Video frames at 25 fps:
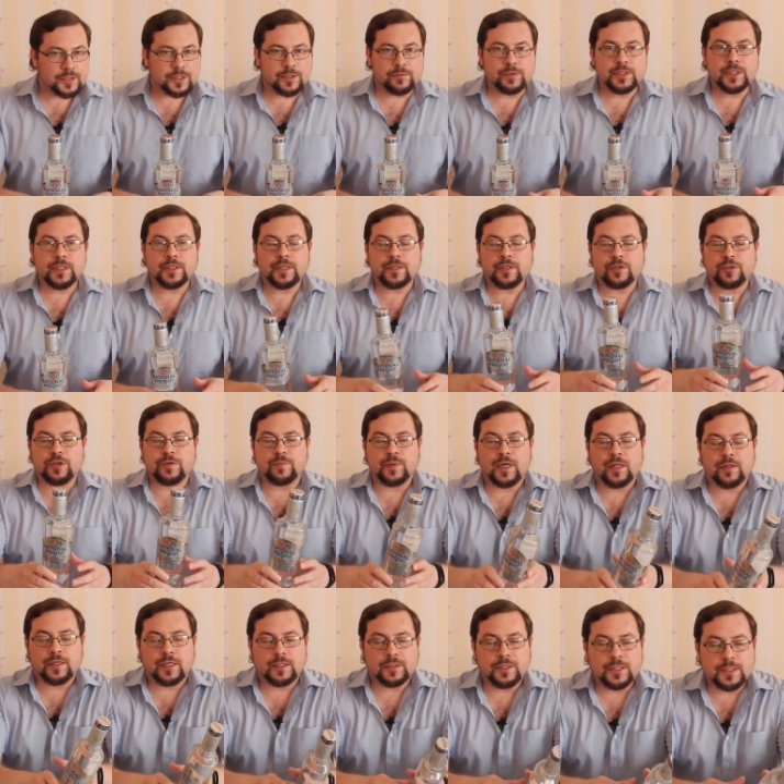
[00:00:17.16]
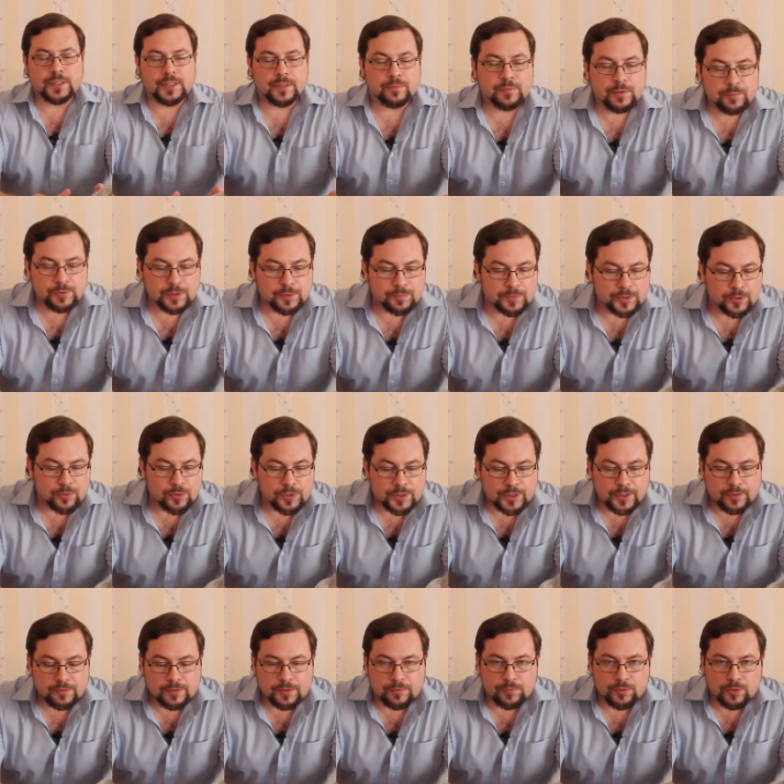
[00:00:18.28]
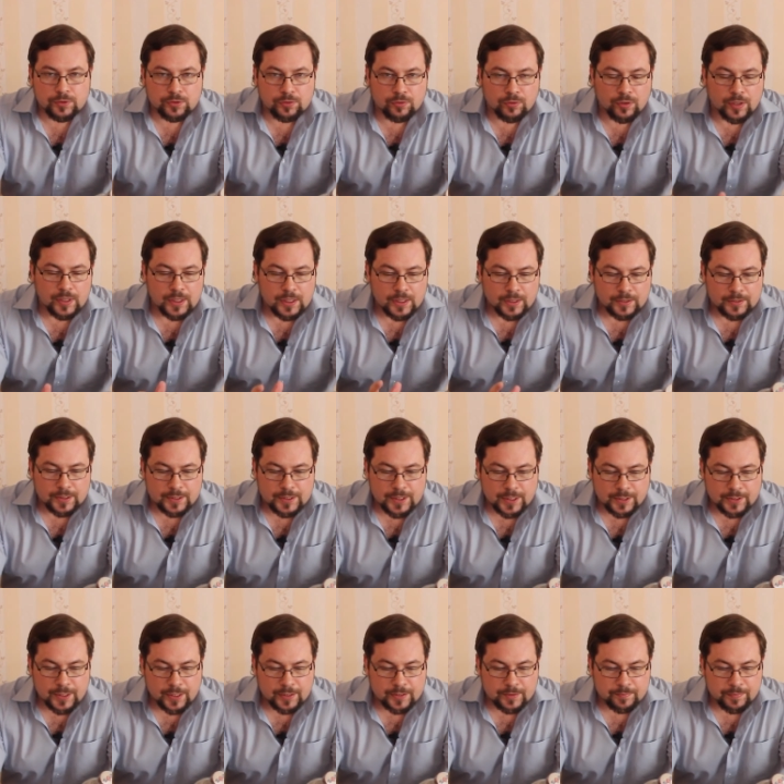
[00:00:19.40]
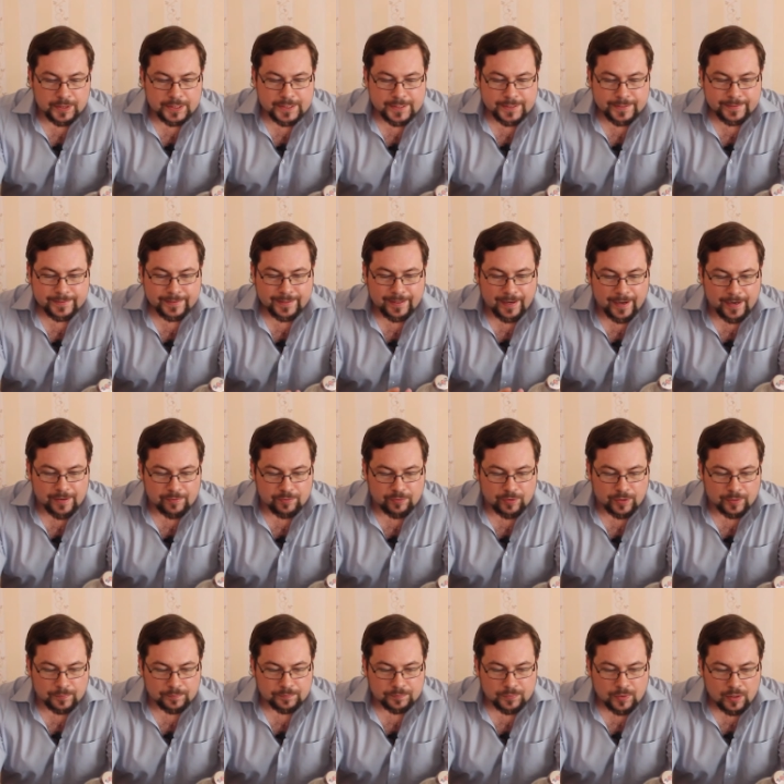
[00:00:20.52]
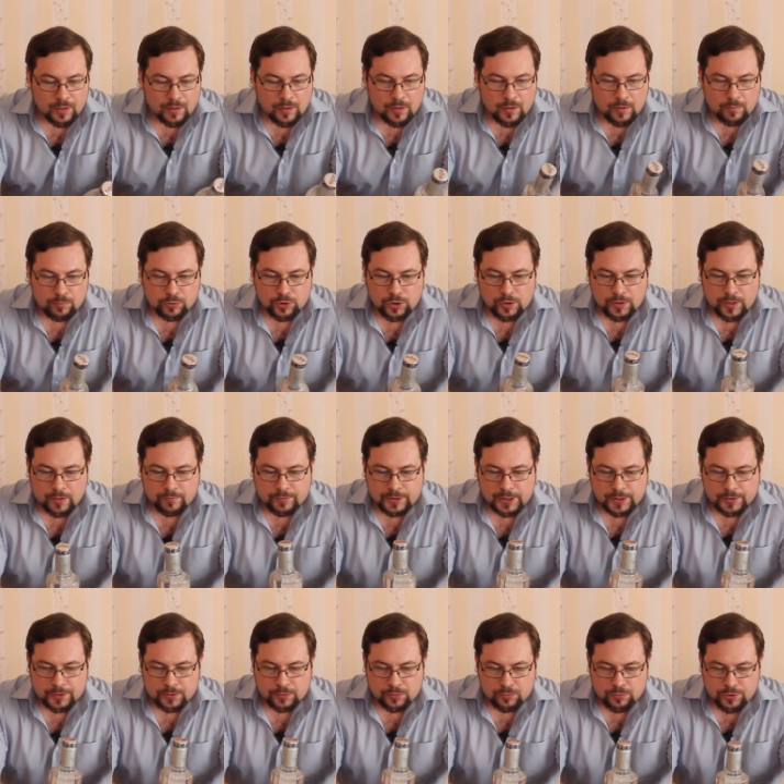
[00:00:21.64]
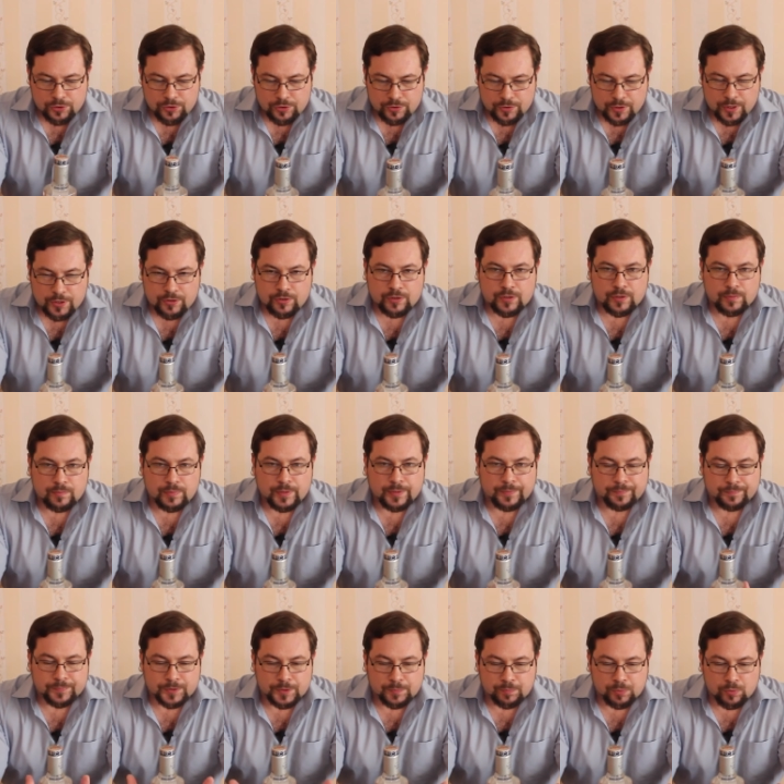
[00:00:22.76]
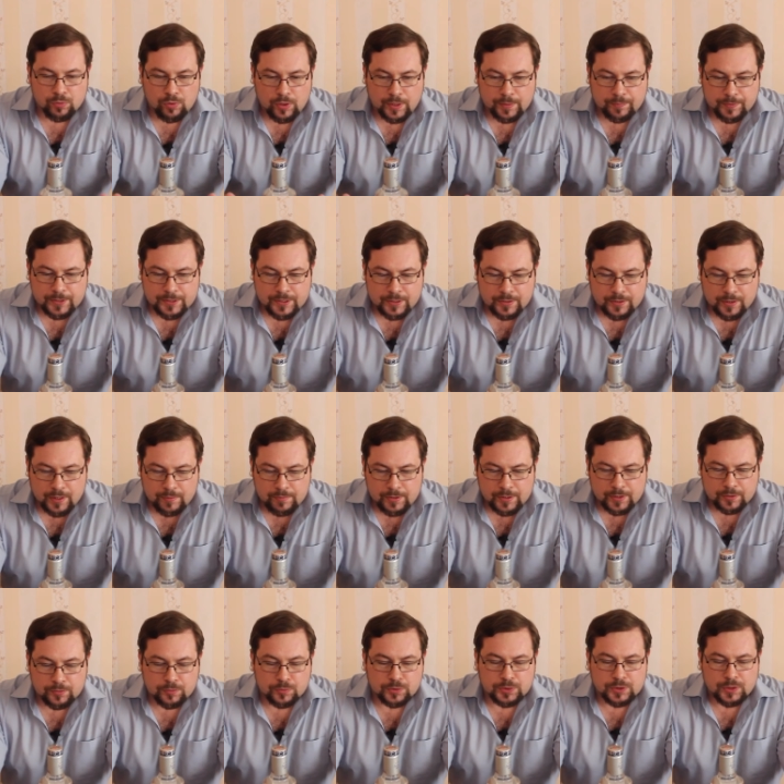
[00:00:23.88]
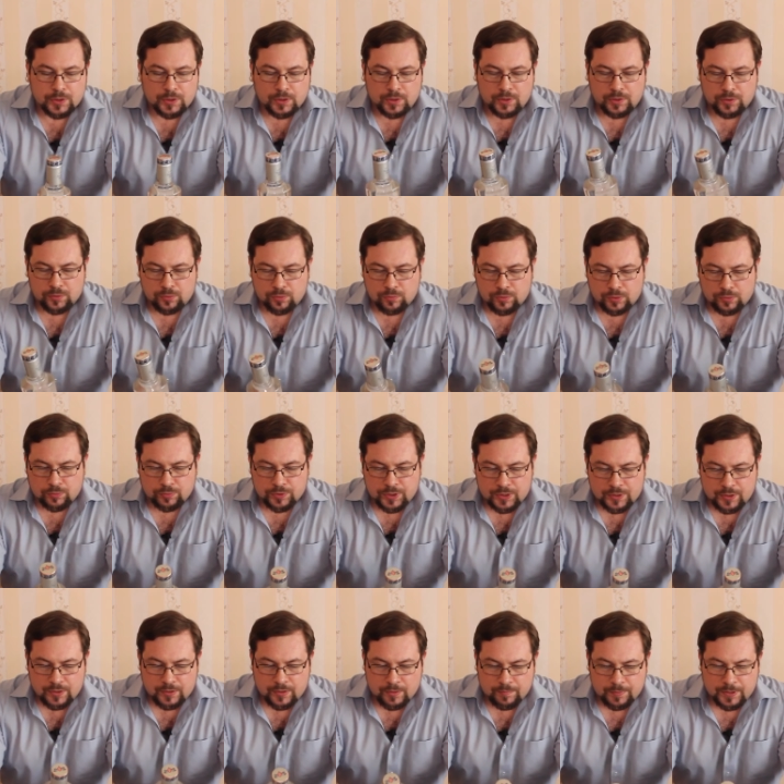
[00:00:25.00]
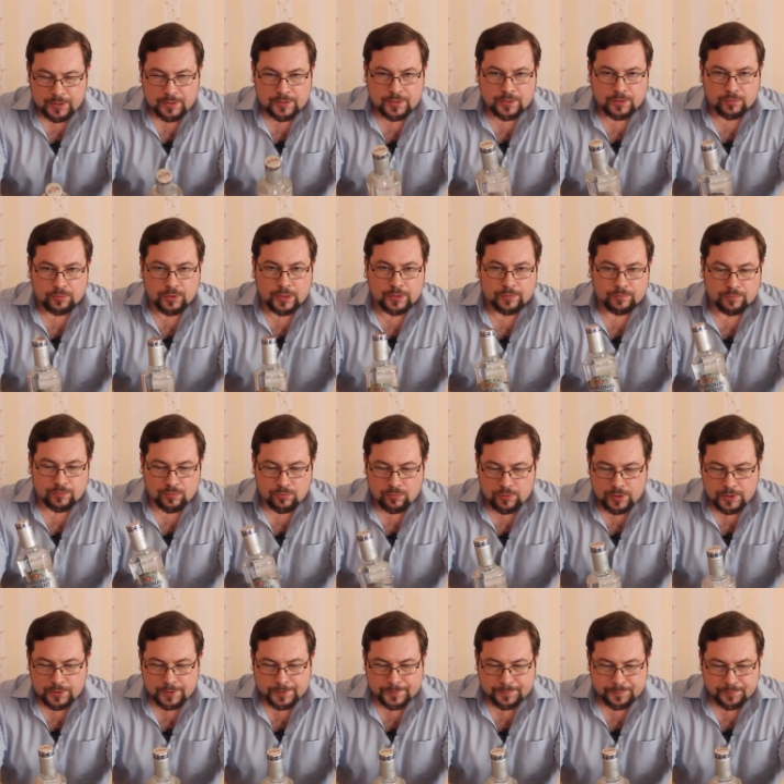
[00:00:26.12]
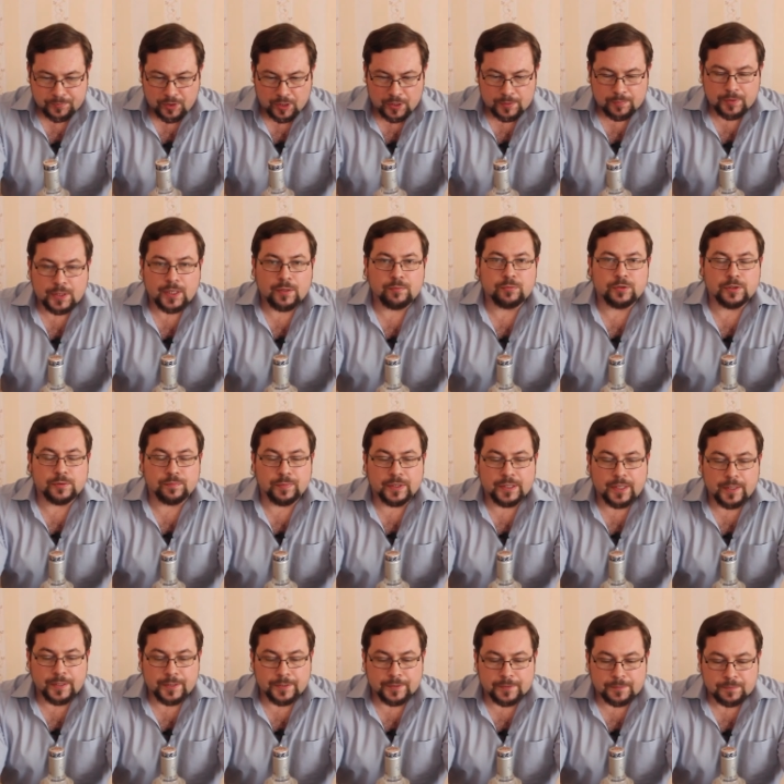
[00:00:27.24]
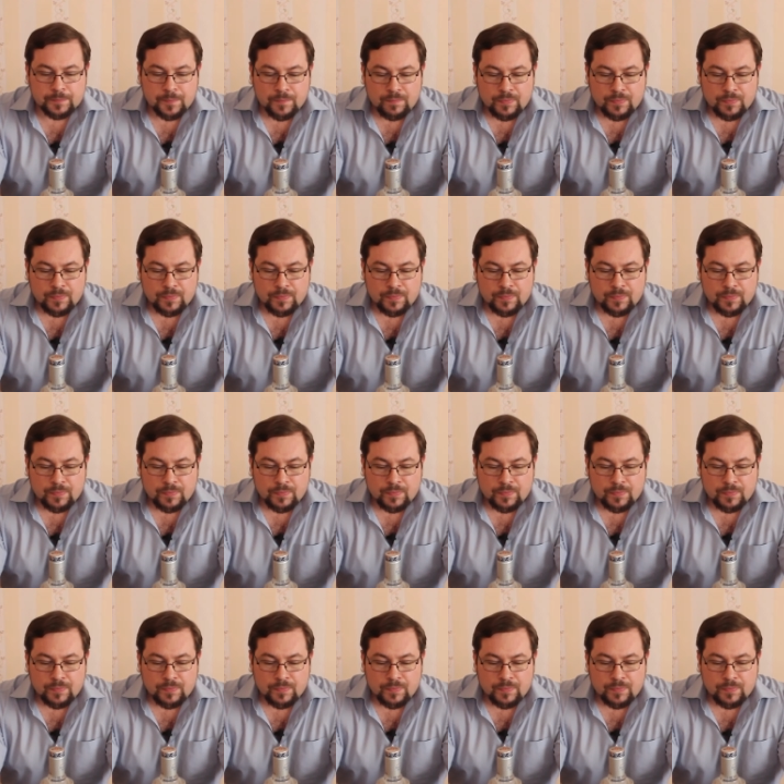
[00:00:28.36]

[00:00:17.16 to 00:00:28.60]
Сегодня на нашем алкотесте мы будем дегустировать водку «Национальный презент Альфа». Бутылка выглядит очень даже себе неплохо, презентабельно, то есть эту водку не стыдно принести куда-нибудь в гости, либо кому-нибудь подарить.